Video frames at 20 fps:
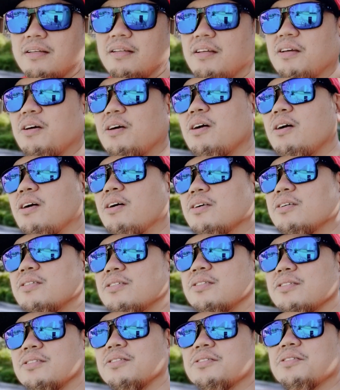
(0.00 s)

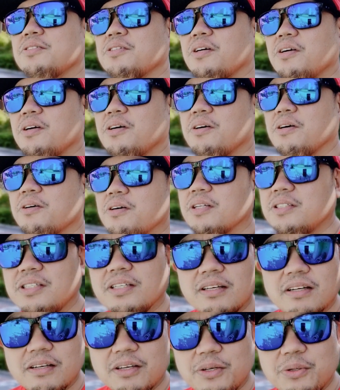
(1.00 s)
Yan. So, kasi
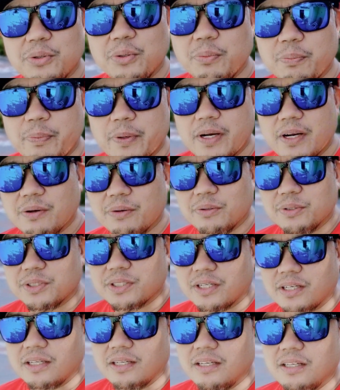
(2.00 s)
nga kinukumpara ko yung
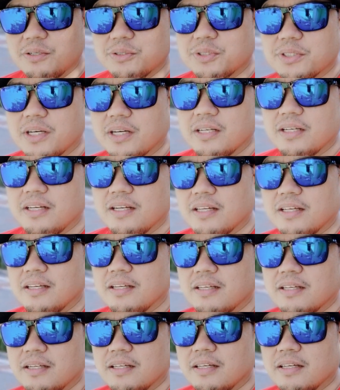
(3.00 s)
sarili ko sa kanila eh.
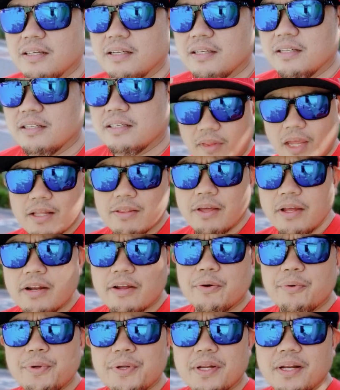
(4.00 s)
And then
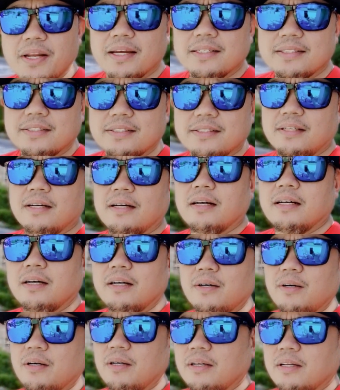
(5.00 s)
I realized
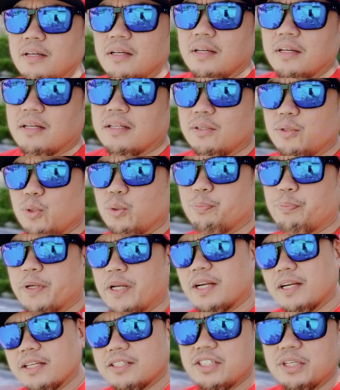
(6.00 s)
na doon
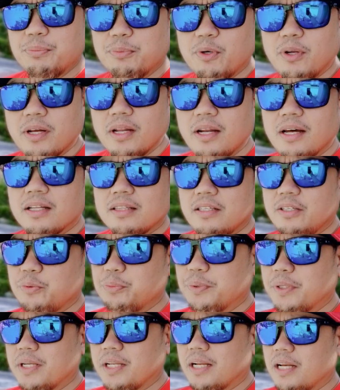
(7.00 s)
pala nagsimula lahat ng
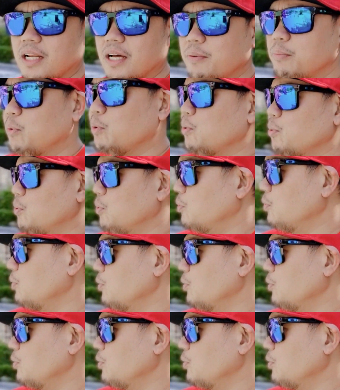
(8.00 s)
mga reklamo ko.